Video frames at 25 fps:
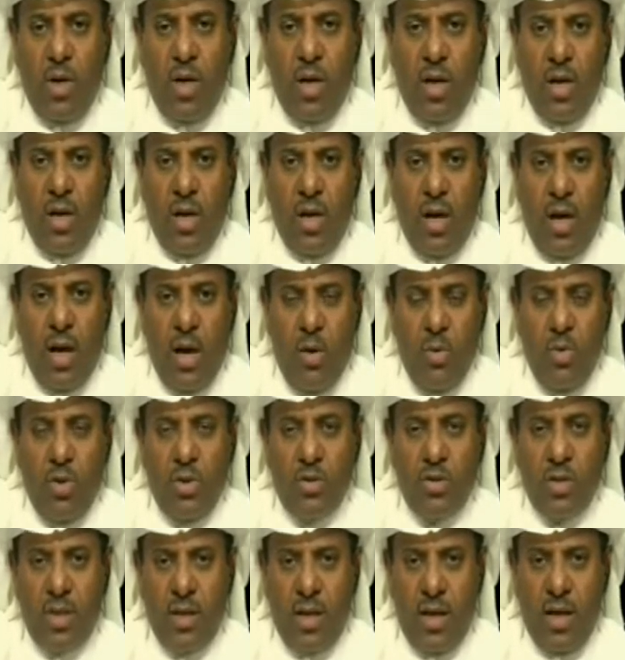حول
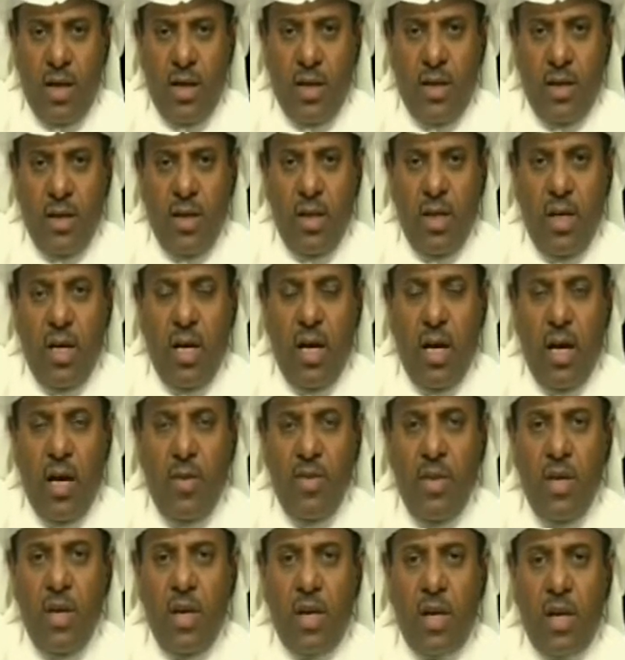صنعاء
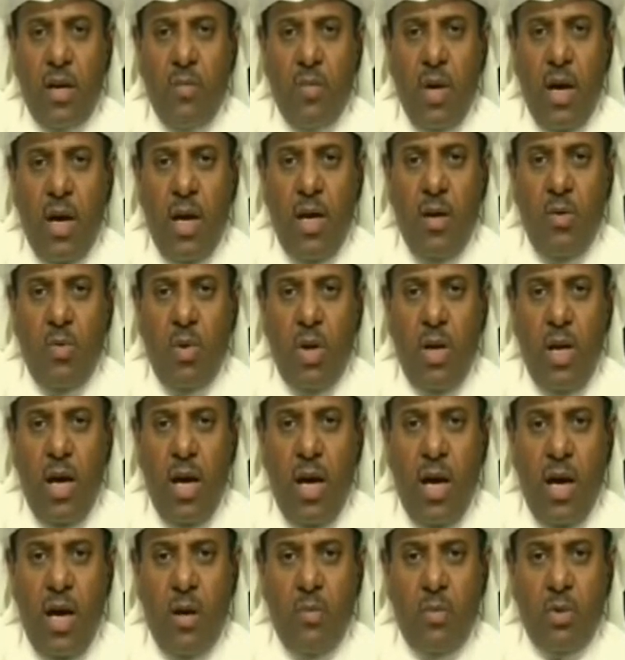هذه القبائل
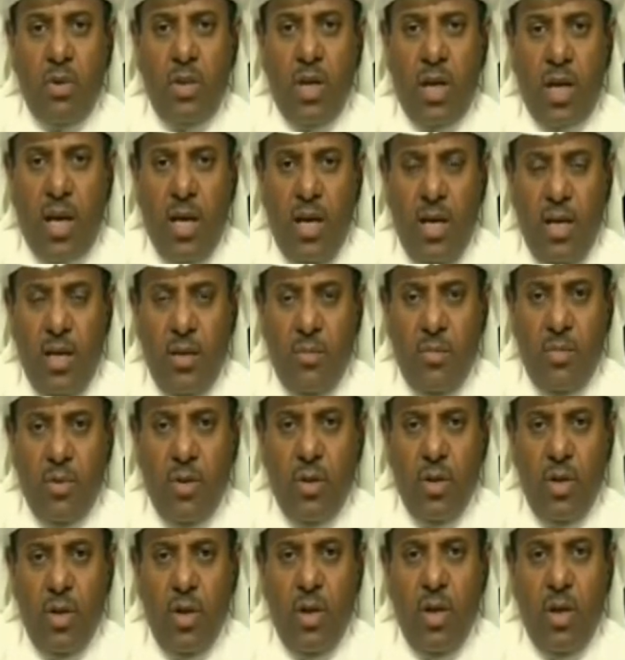ولاءها متقلب
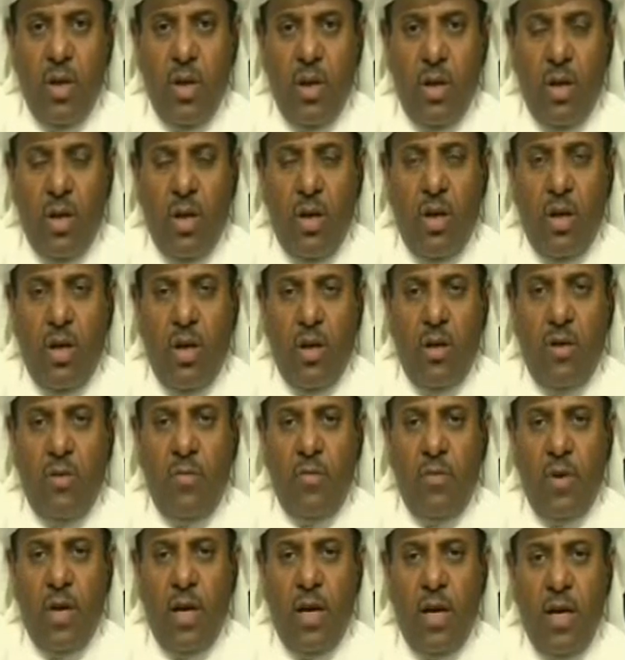آه،
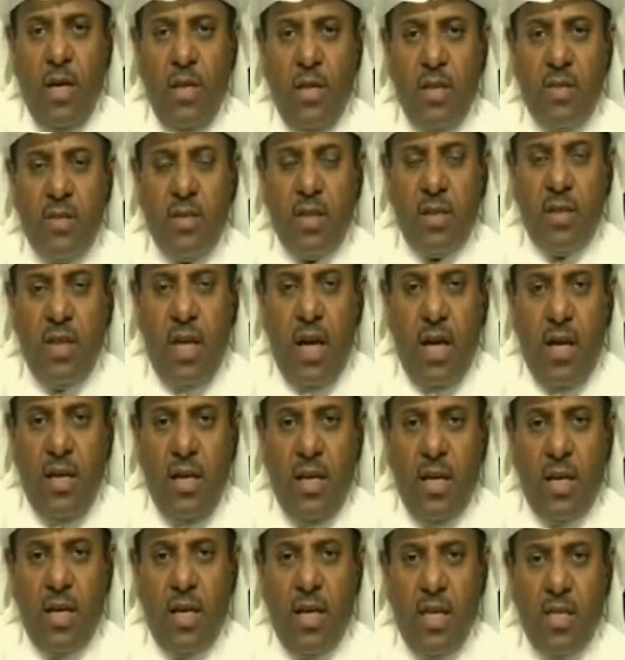فإذا
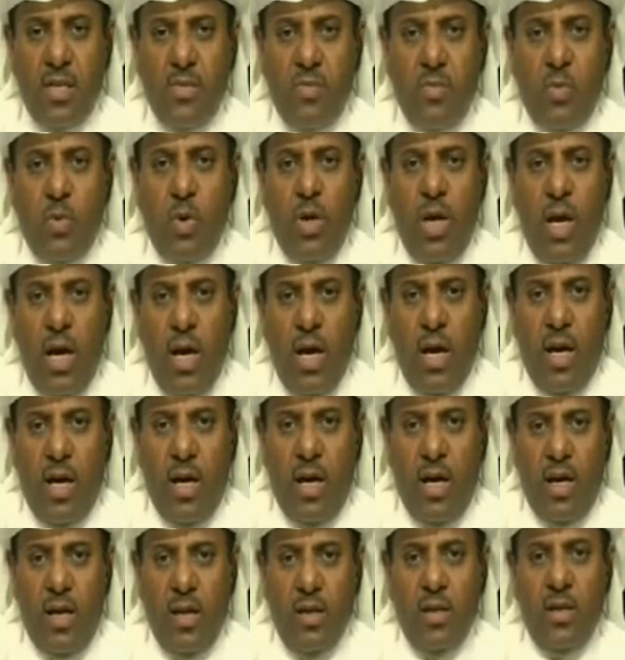استطعنا كسب
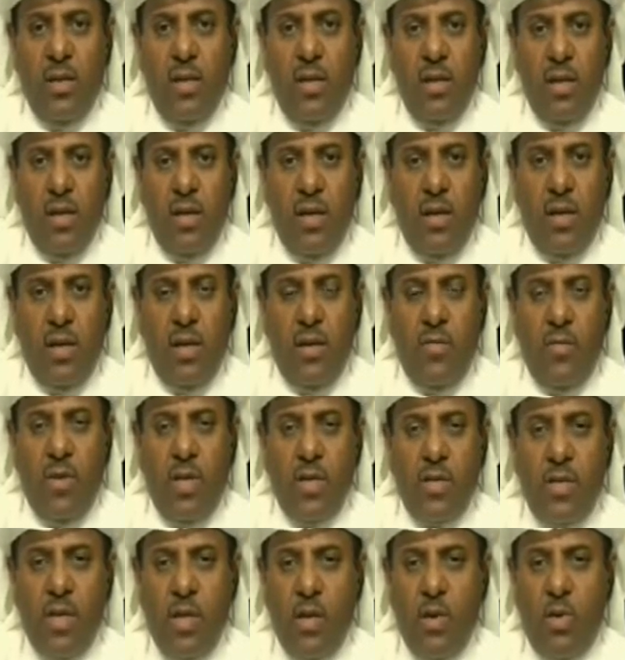ولاءها آه،
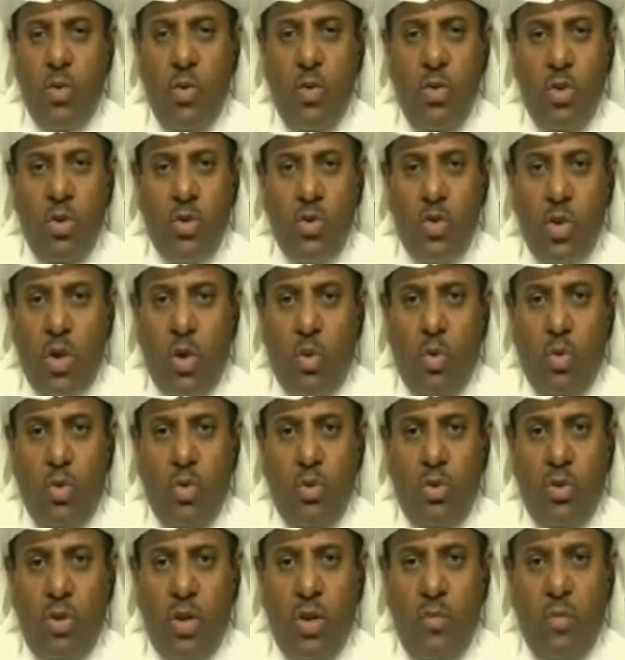فسيكون
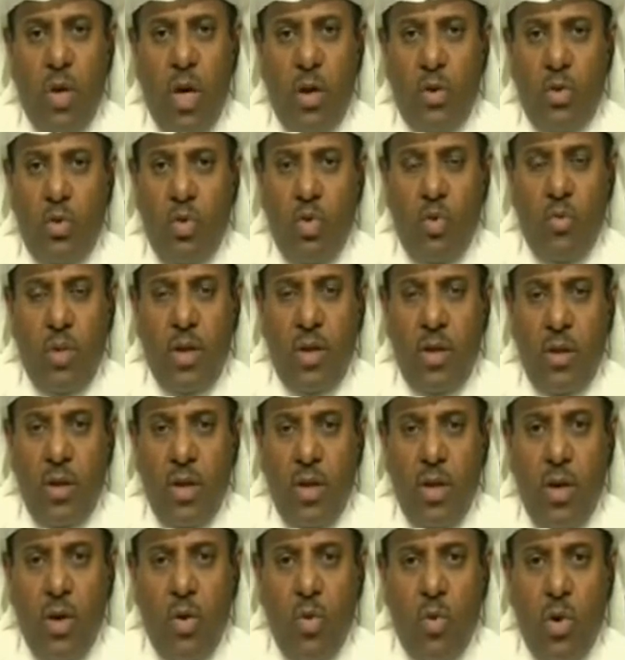السقوط محتوما
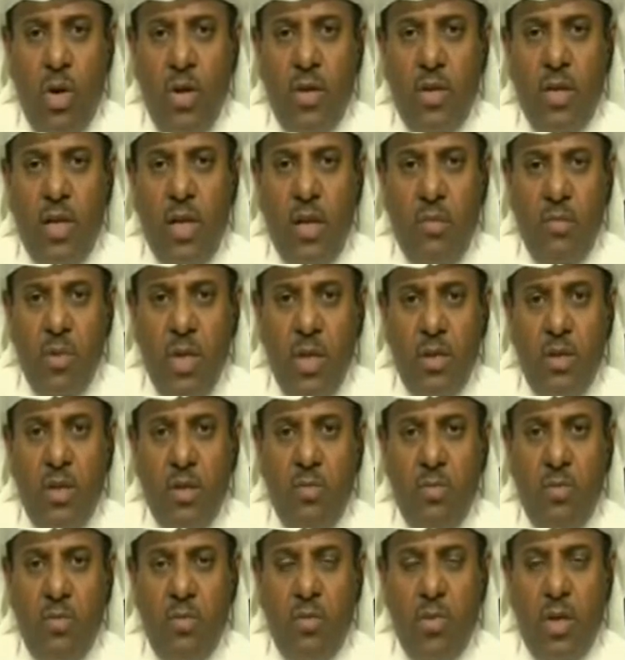وإذا لم يتم